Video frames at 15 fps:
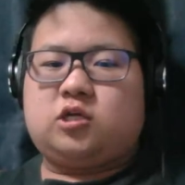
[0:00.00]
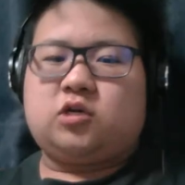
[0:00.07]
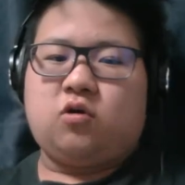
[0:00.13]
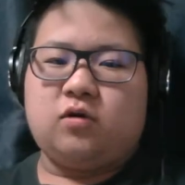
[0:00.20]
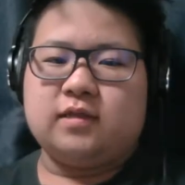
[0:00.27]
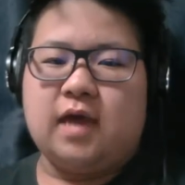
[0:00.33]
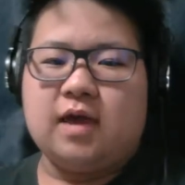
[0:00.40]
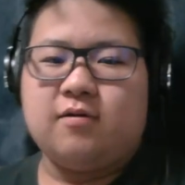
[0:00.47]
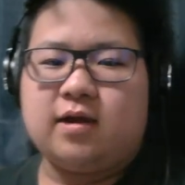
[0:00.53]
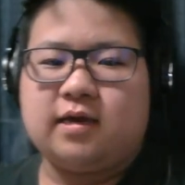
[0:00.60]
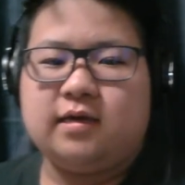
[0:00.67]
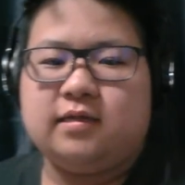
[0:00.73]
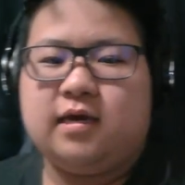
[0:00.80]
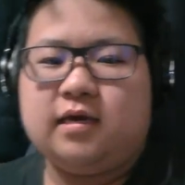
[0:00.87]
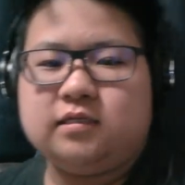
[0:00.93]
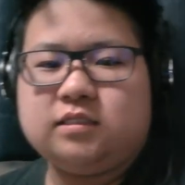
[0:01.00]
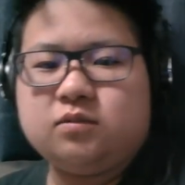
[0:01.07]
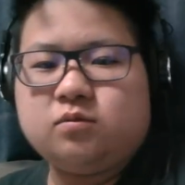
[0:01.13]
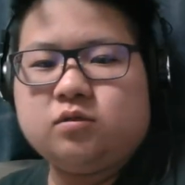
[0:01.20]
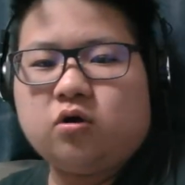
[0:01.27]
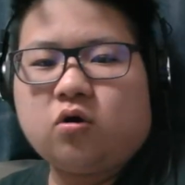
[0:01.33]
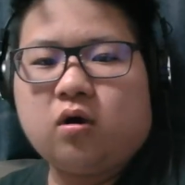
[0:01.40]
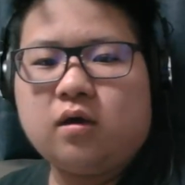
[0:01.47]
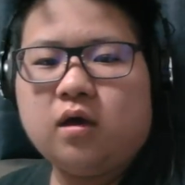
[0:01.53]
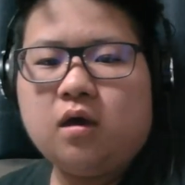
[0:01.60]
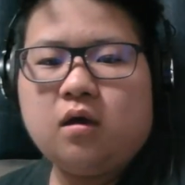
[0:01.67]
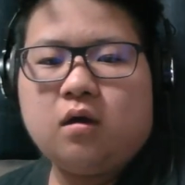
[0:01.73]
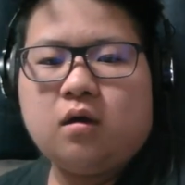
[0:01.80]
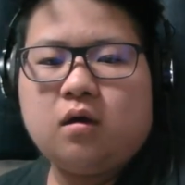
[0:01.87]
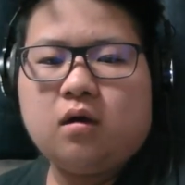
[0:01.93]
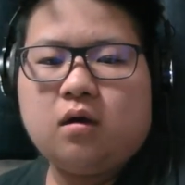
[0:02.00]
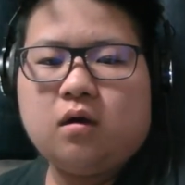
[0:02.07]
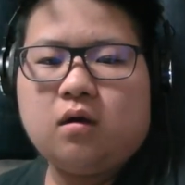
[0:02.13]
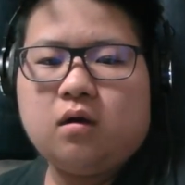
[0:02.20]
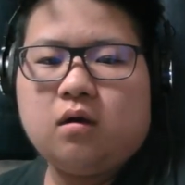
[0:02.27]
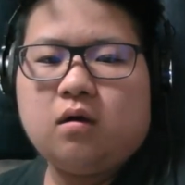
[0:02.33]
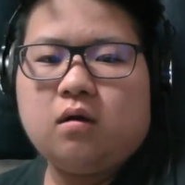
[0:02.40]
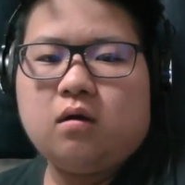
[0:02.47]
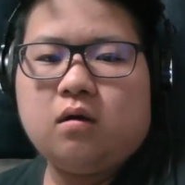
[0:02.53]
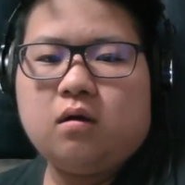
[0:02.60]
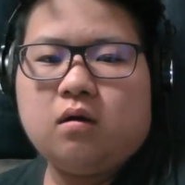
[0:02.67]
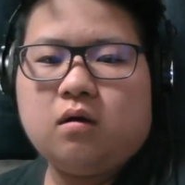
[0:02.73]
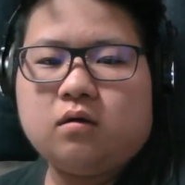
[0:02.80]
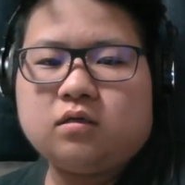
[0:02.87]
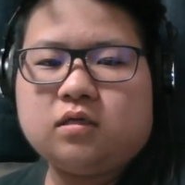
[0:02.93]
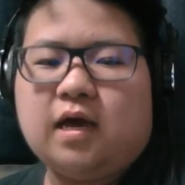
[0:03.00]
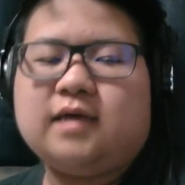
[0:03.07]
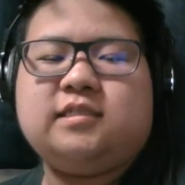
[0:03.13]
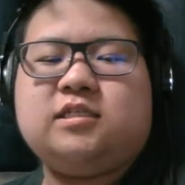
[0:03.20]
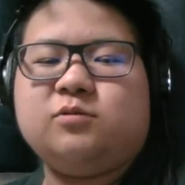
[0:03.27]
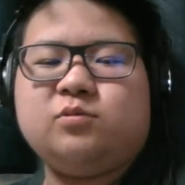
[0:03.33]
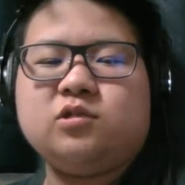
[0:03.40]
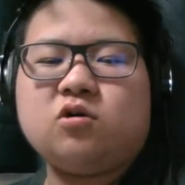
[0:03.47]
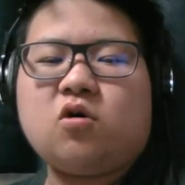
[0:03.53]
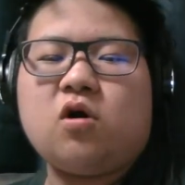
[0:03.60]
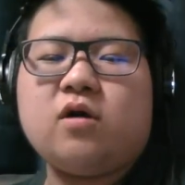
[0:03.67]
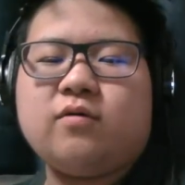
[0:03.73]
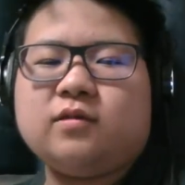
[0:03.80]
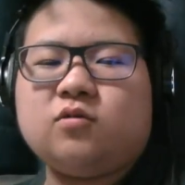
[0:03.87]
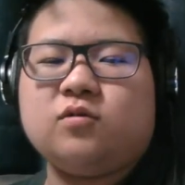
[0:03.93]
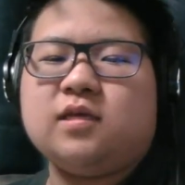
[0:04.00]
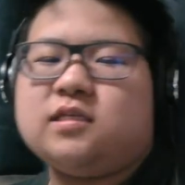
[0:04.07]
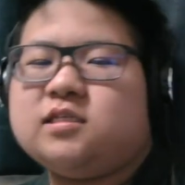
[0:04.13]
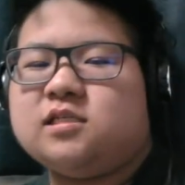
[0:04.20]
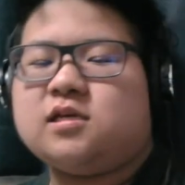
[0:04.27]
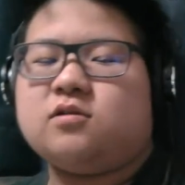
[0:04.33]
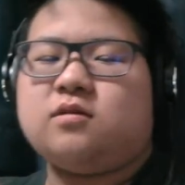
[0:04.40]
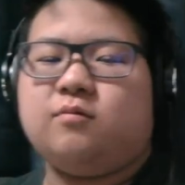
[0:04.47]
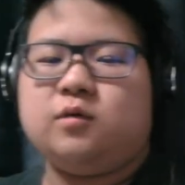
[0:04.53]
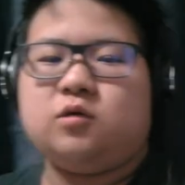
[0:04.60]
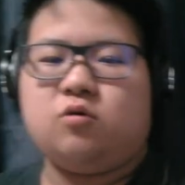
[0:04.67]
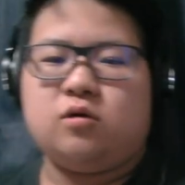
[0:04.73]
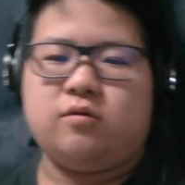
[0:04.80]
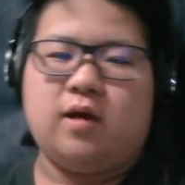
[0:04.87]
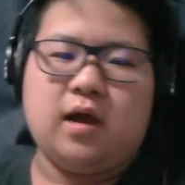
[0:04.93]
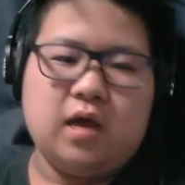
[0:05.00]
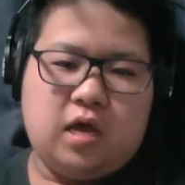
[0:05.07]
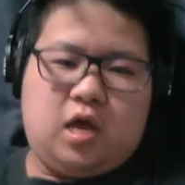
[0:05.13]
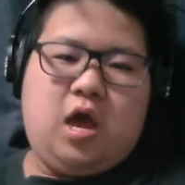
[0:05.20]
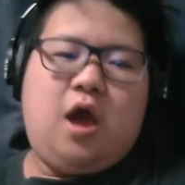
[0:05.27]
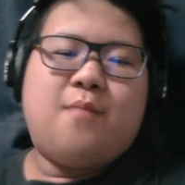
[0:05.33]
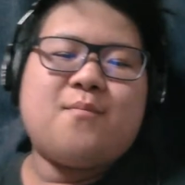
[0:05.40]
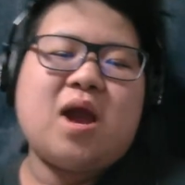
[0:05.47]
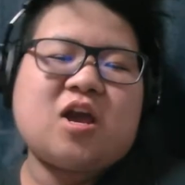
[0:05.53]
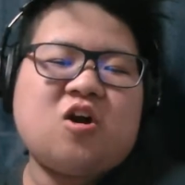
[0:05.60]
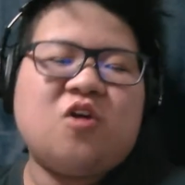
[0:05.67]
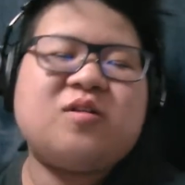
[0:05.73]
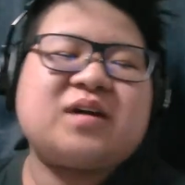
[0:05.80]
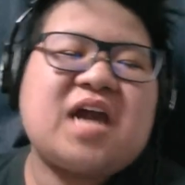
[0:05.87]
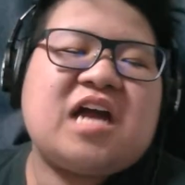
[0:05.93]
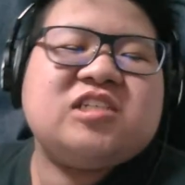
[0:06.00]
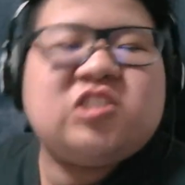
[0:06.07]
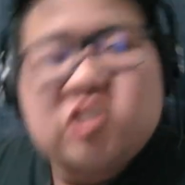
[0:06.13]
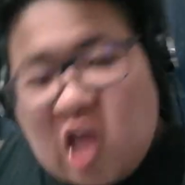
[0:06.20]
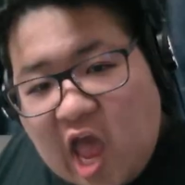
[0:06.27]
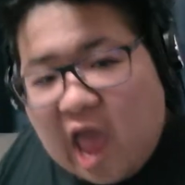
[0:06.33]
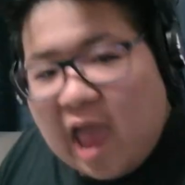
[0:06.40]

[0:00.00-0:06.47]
こえないわけはない自分の声ああ自分の声はどんなに小さくても聞こえるわまあこんな感じで